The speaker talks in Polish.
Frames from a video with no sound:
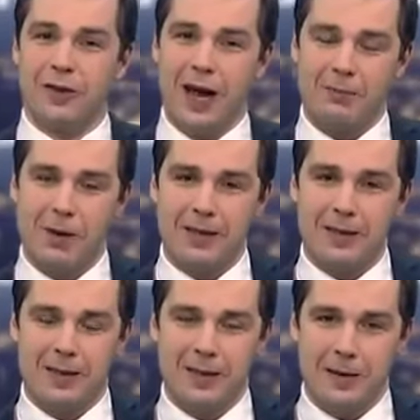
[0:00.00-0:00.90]

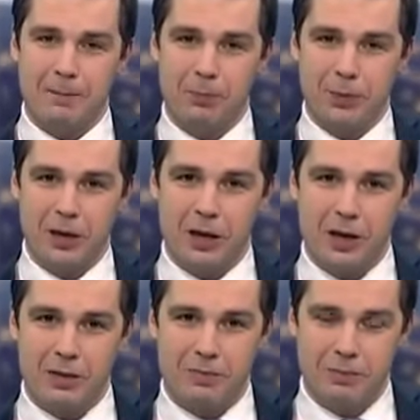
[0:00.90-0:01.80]
fragment y,
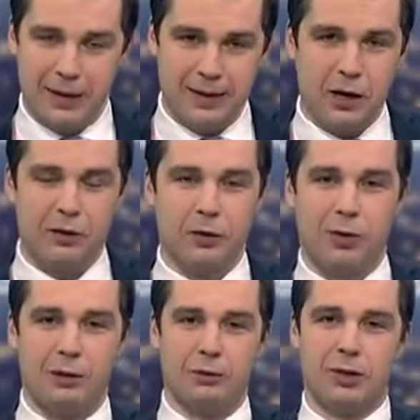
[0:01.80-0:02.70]
y, pańskiego
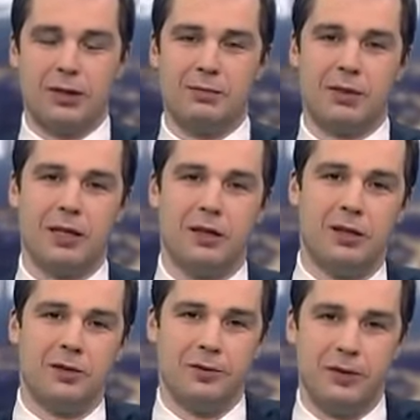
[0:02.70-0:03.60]
wykładu
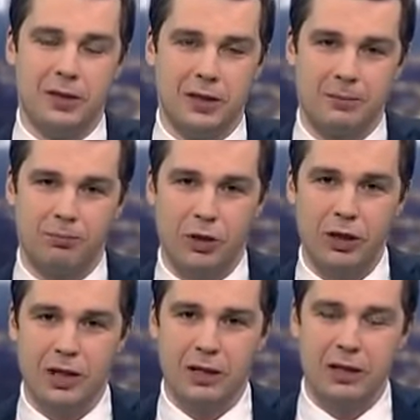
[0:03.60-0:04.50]
dostępnego w y,
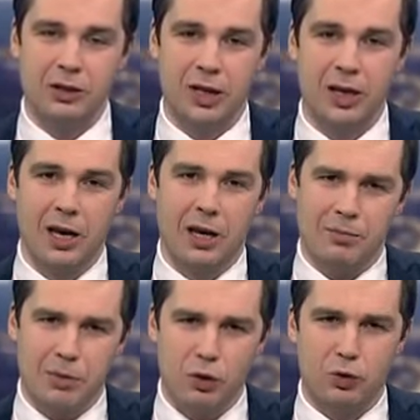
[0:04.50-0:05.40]
internecie,
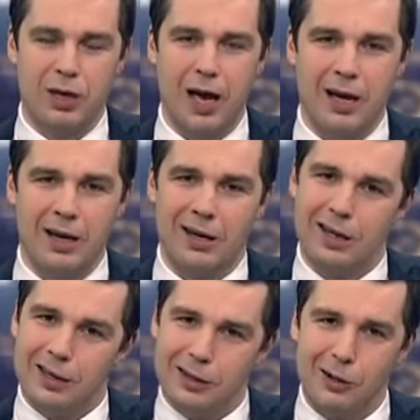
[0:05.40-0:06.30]
minuta,
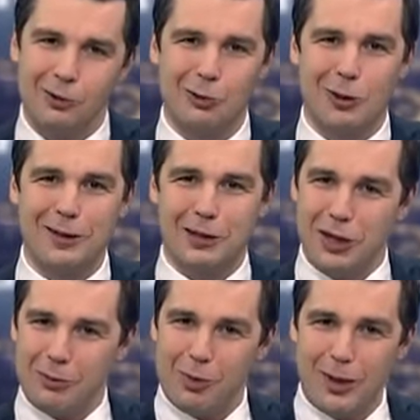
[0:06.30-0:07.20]
od której
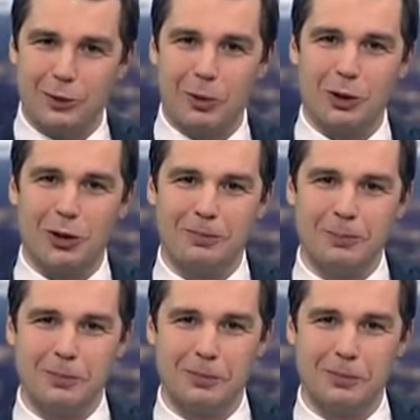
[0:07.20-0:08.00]
zaczniemy. Bardzo proszę.